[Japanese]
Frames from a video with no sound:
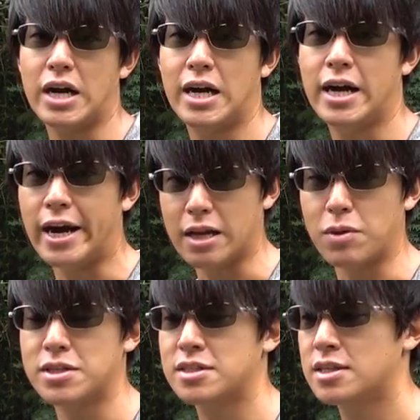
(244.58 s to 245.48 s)
のがあり
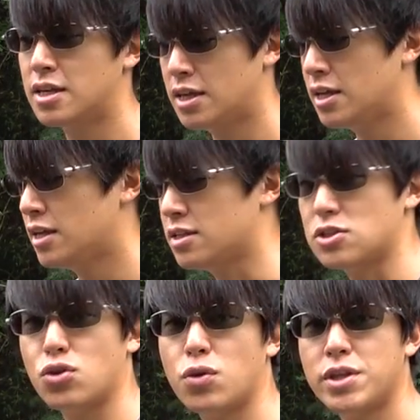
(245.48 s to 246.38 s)
ますで
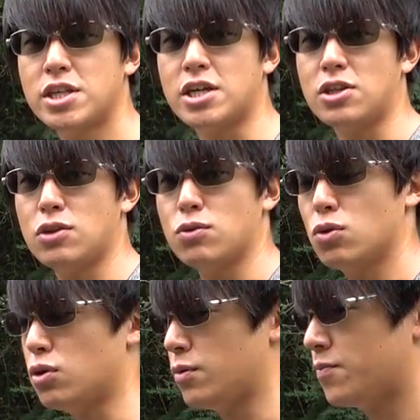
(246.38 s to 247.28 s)
それは何かっていう
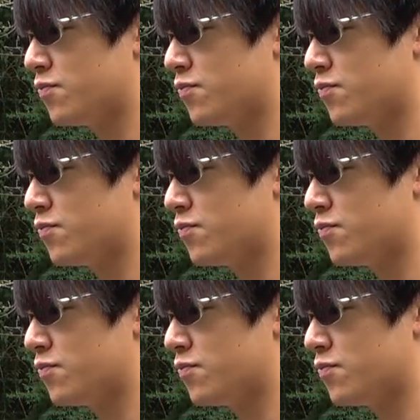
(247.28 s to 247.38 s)
と